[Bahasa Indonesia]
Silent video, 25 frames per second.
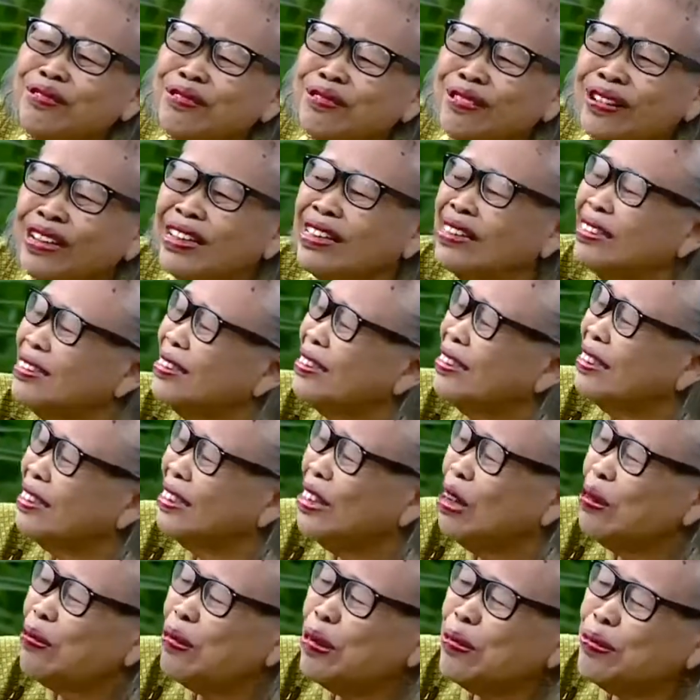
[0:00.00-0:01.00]
guyu
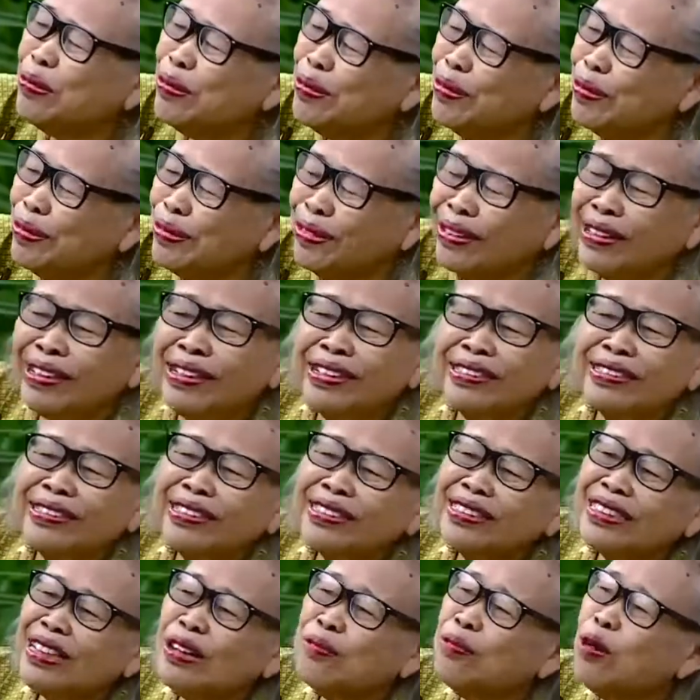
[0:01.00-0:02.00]
jeneng apa Bu
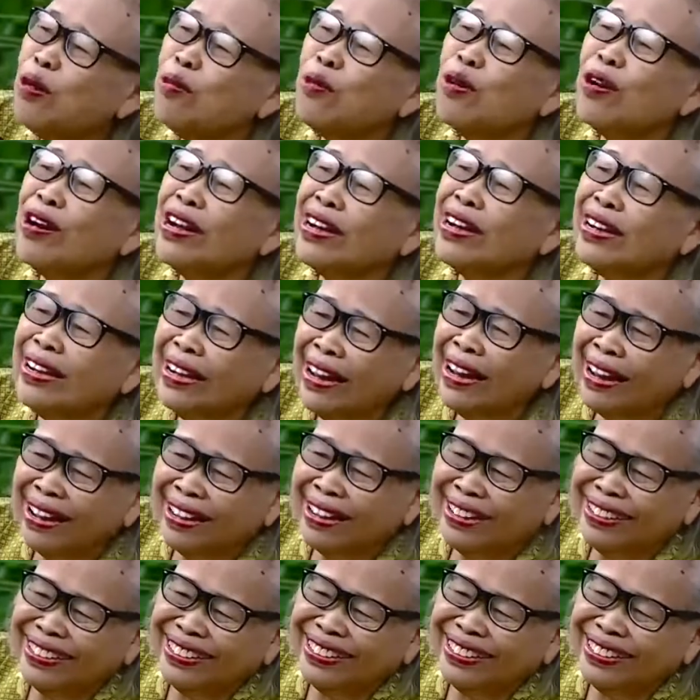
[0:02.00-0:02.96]
jeneng ngomong ketek